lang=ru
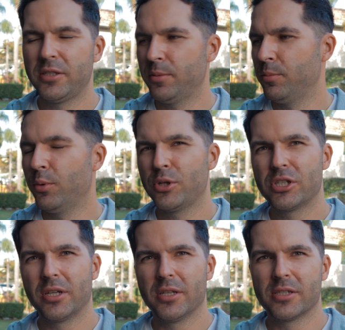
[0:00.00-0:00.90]
тем
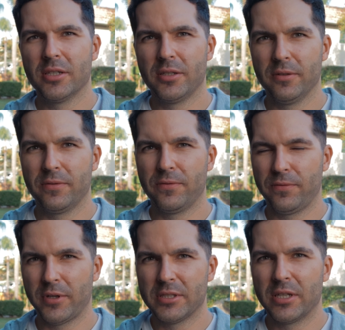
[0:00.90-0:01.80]
больше, конечно, ты
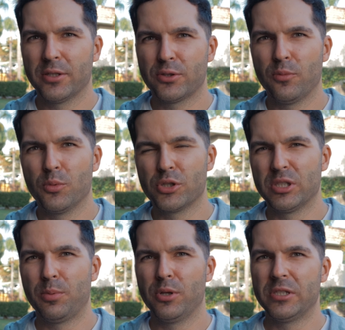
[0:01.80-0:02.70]
в конце концов можешь
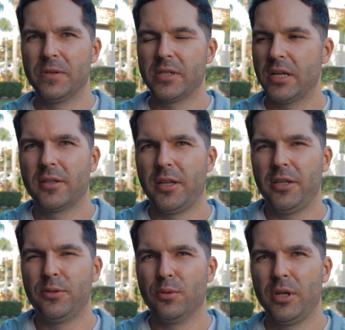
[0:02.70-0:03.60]
использовать
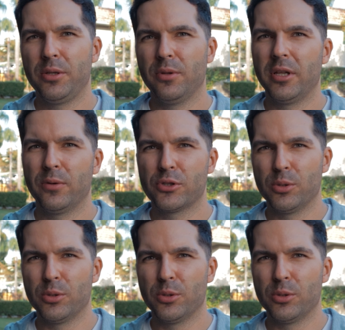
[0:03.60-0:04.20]
кредитную линию для того,